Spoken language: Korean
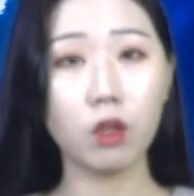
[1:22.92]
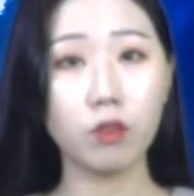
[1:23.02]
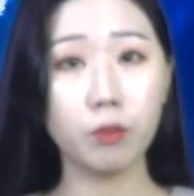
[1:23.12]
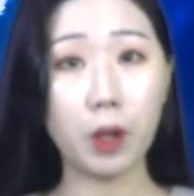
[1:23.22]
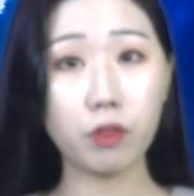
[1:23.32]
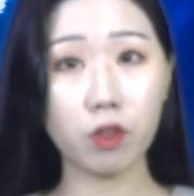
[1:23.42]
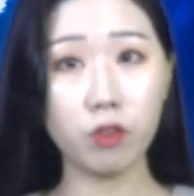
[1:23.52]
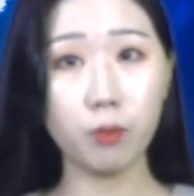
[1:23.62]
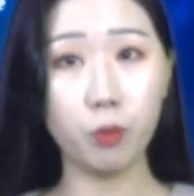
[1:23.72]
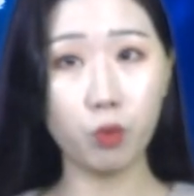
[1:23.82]

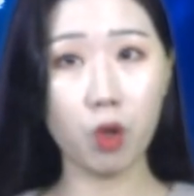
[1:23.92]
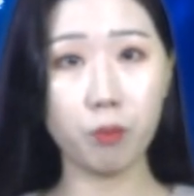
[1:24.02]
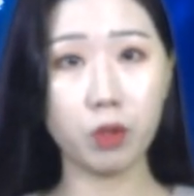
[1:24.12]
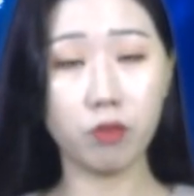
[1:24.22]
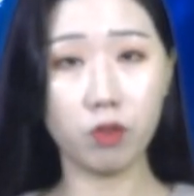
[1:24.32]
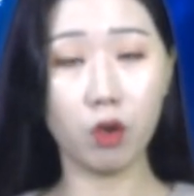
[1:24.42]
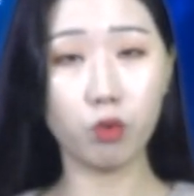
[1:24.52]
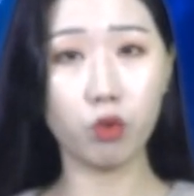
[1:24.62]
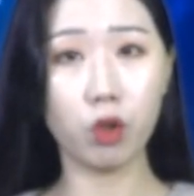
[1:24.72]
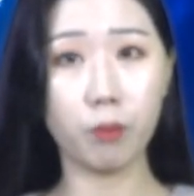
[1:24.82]
지방자치 분권 및
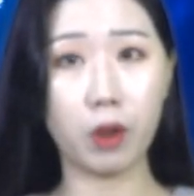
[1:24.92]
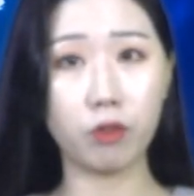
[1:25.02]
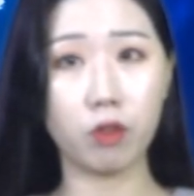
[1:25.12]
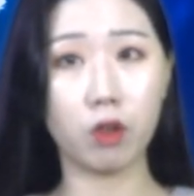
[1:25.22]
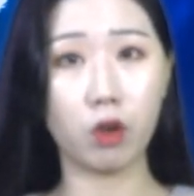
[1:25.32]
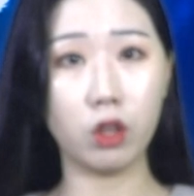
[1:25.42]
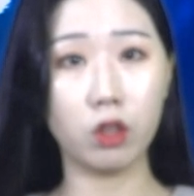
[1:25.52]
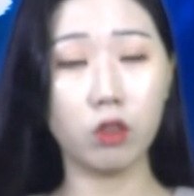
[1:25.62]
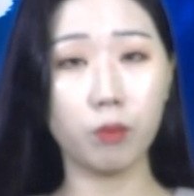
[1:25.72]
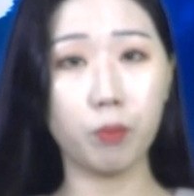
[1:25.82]
지역균형 발전에
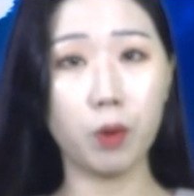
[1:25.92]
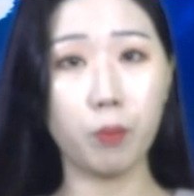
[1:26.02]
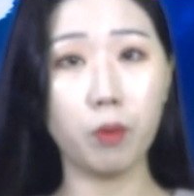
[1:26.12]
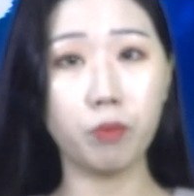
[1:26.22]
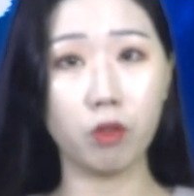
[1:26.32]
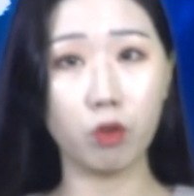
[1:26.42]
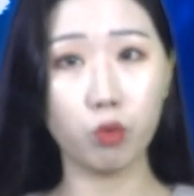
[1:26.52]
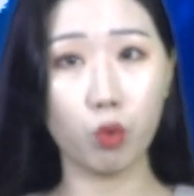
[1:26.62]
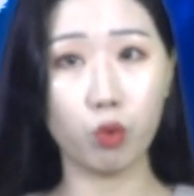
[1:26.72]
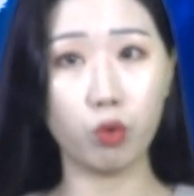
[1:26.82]
관한 특별법 제정
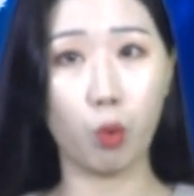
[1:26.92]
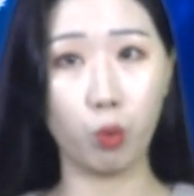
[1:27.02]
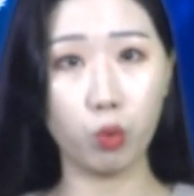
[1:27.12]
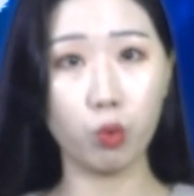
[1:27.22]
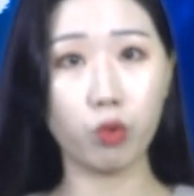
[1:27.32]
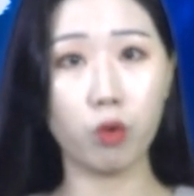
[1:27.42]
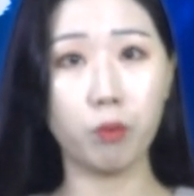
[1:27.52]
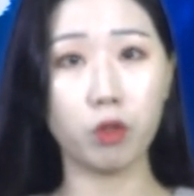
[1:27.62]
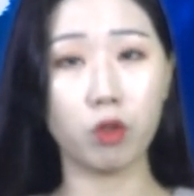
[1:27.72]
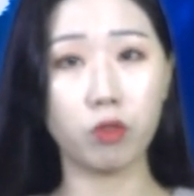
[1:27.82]
촉구
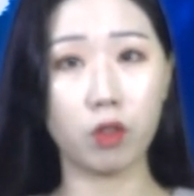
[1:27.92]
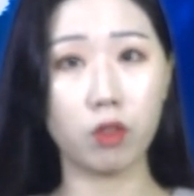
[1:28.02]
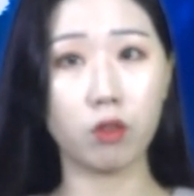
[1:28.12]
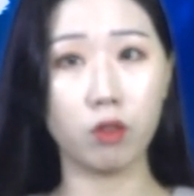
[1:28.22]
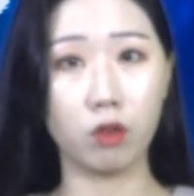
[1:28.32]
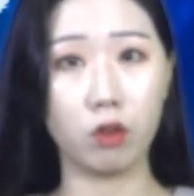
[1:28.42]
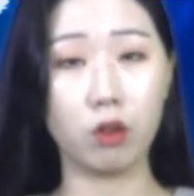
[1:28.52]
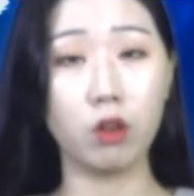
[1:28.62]
공동성명서 채택 등을